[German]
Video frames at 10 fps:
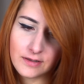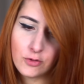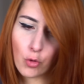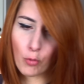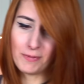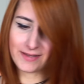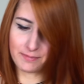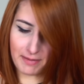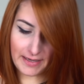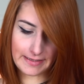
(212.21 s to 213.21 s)

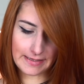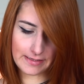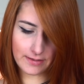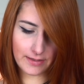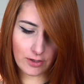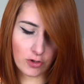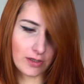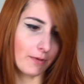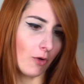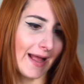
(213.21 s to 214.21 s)
gehobelte Bandeln. Ihr
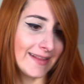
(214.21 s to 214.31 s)
könnt aber auch